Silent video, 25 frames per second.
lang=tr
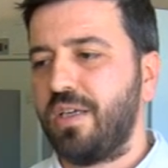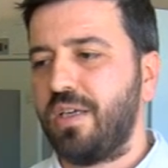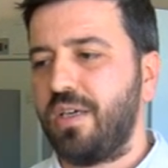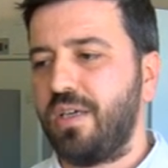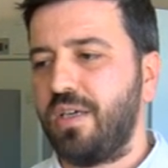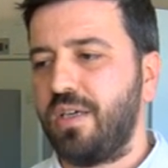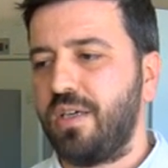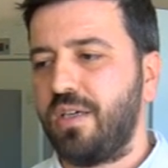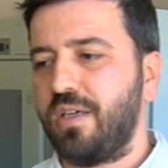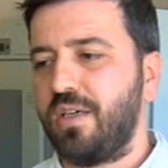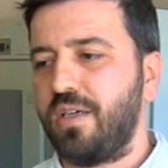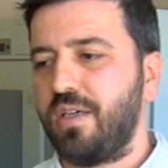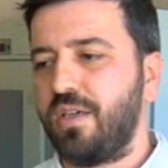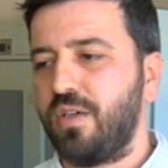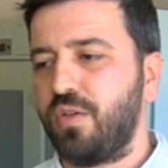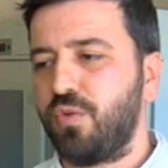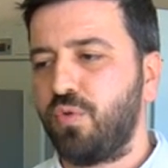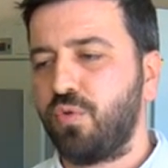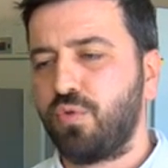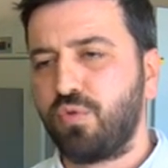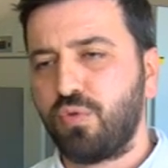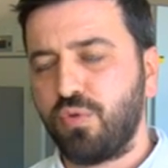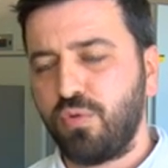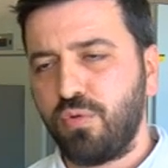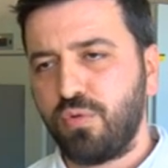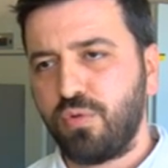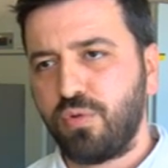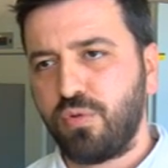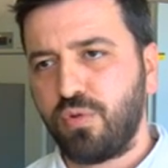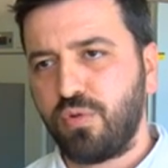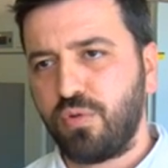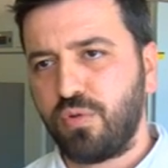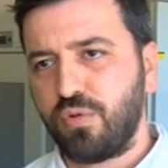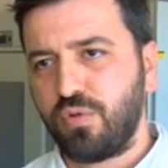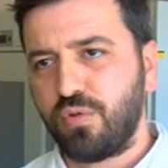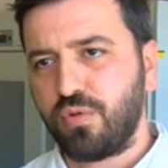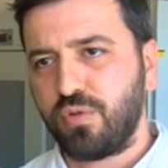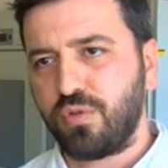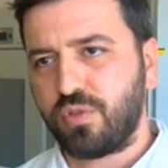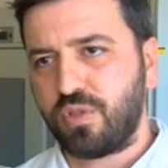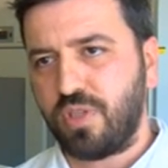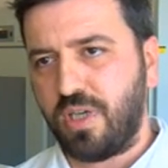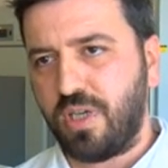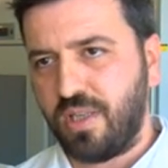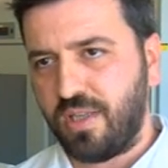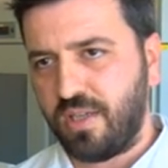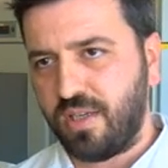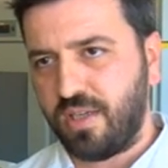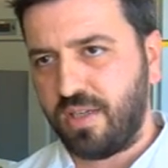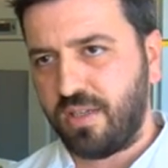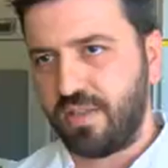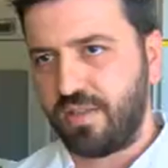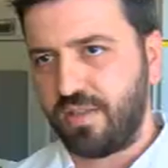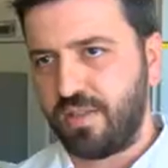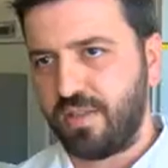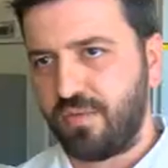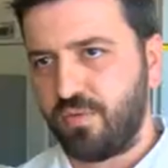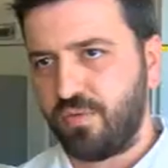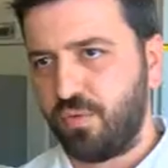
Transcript: E, uygunluğu sağlanan,